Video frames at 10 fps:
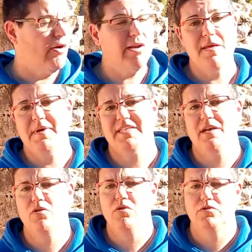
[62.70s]
a la hora de
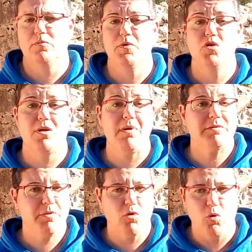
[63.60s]
pasear con nuestro perro que
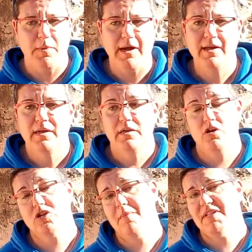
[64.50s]
más preocupa.
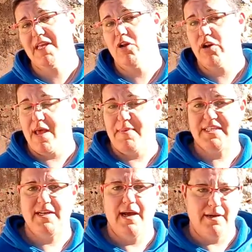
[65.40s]
No solamente a la hora de
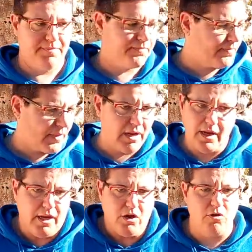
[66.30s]
pasear
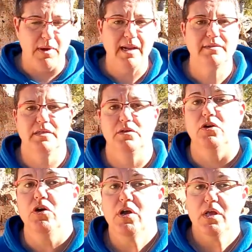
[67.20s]
eh, normal,
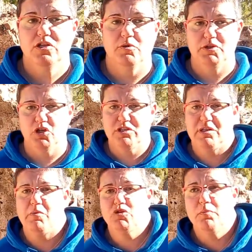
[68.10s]
sino sobre todo si
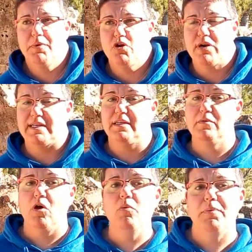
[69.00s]
tenemos un perro
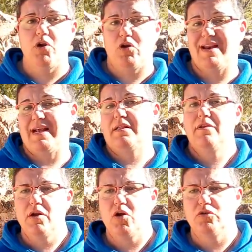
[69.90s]
reactivo o un perro que
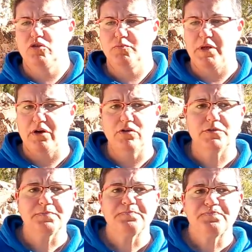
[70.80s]
reacciona con otros
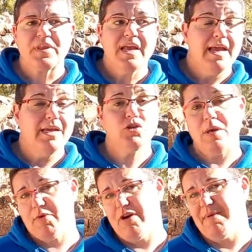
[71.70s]
perros. Es
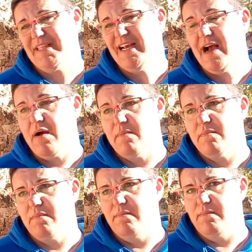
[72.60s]
una problemática mm,